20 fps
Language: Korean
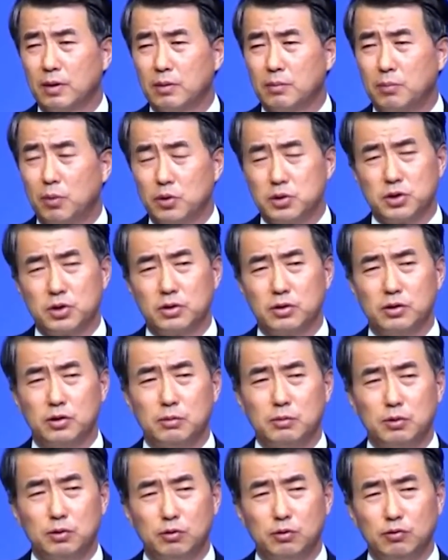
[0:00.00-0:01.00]
포천
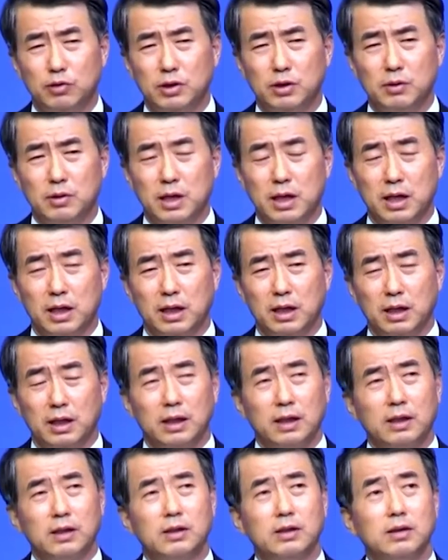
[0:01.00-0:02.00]
그러면 또 우리 교회
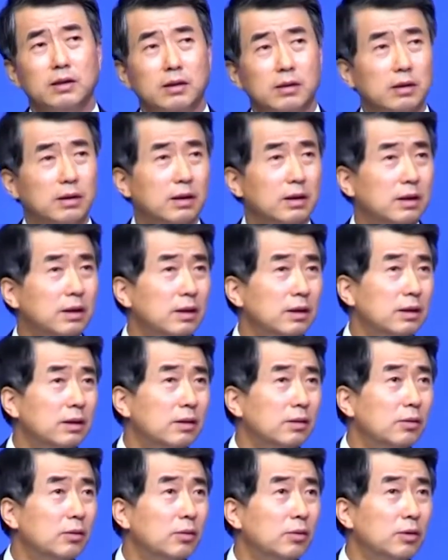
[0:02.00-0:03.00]
그
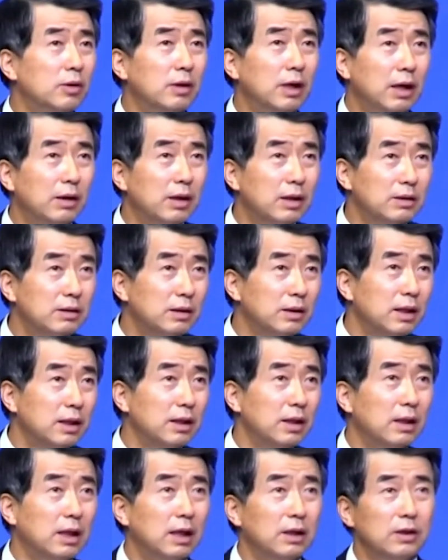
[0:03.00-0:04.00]
오늘 안 왔을
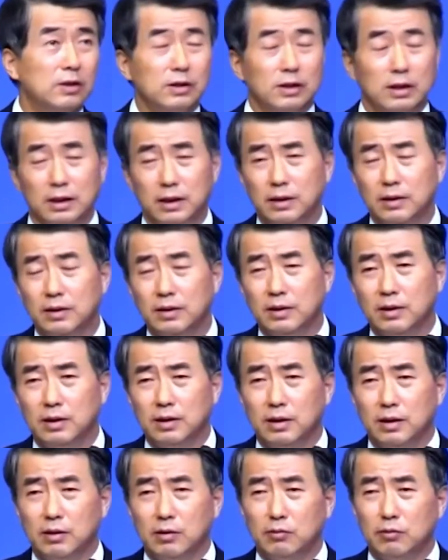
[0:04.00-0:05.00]
텐데 당연히
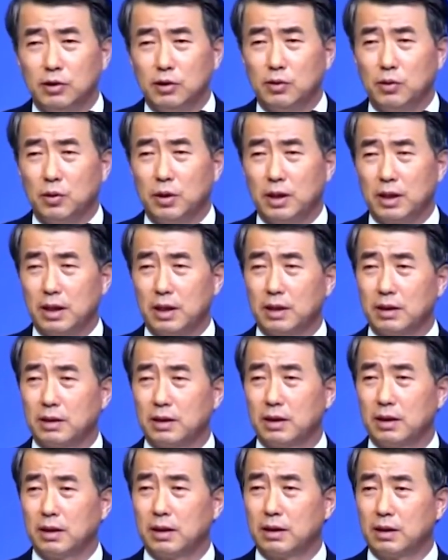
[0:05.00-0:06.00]
우리 교회
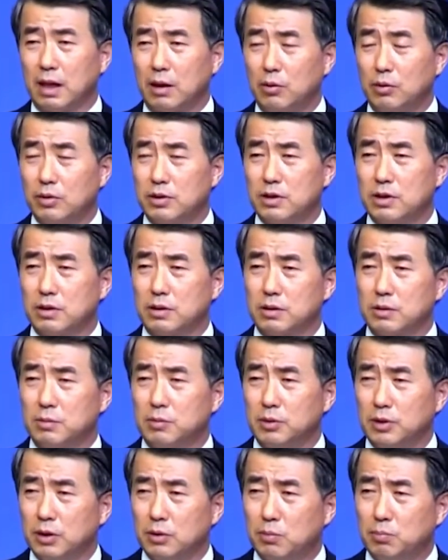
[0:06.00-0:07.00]
나오는
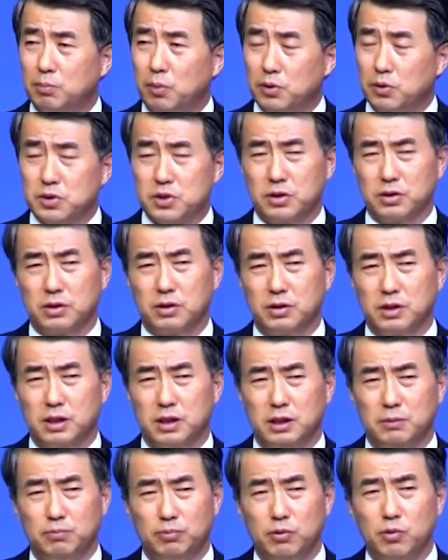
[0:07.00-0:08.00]
그분이 포천 그
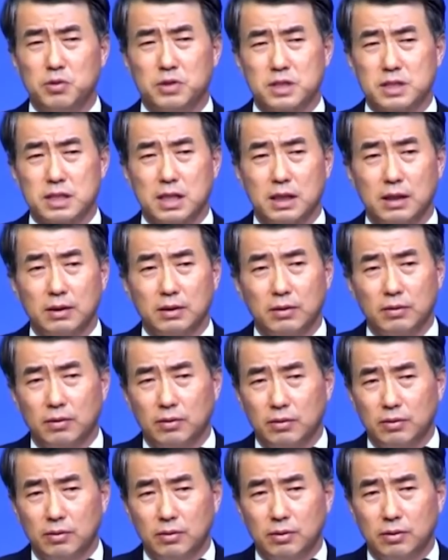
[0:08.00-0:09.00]
깊은 곳에
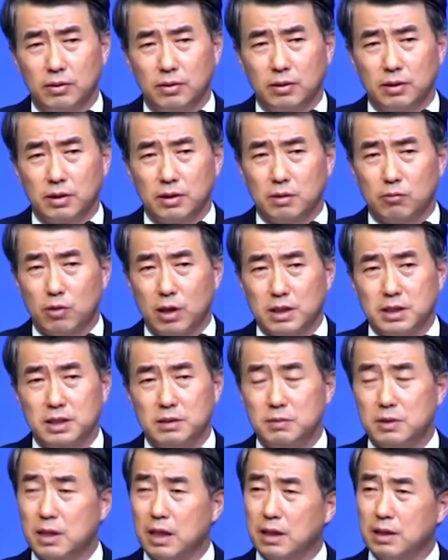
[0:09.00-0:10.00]
살아요. 그래서
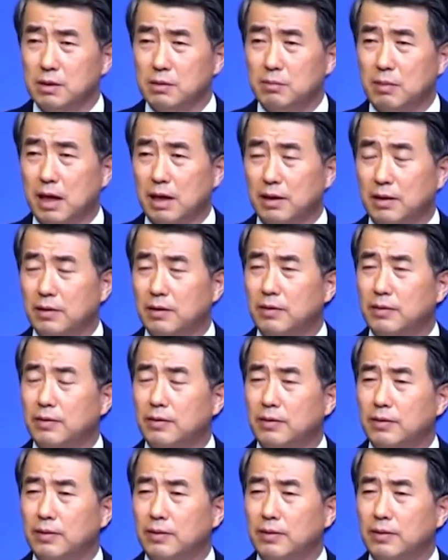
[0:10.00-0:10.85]
관심이 내가 늘 많아요.